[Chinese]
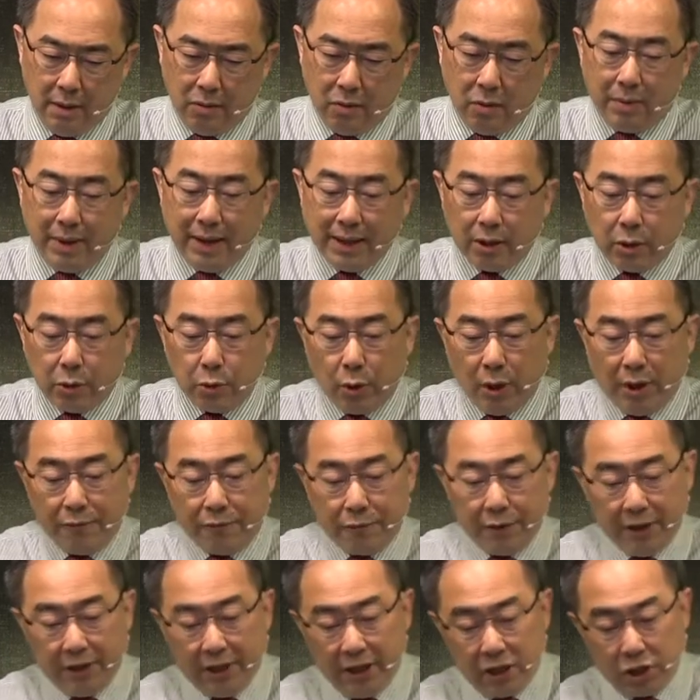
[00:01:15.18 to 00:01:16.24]
我们来到约翰福
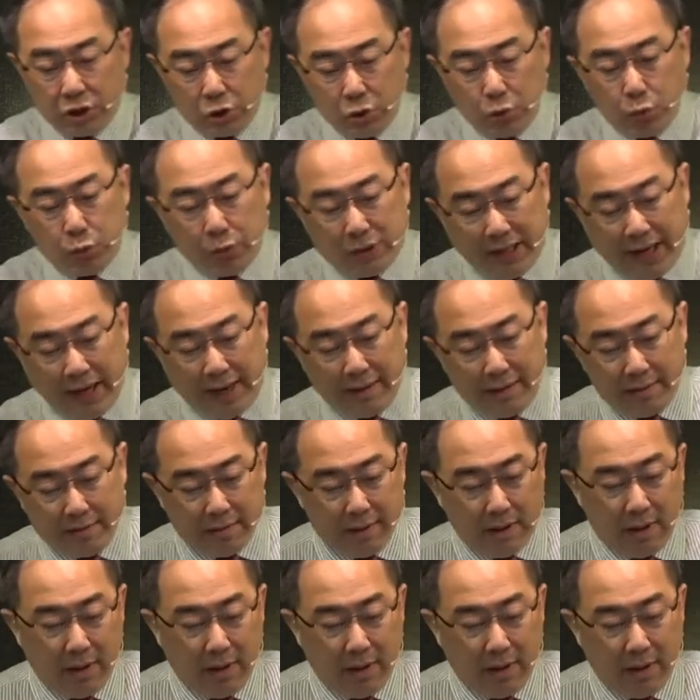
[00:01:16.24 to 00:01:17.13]
音第十五章。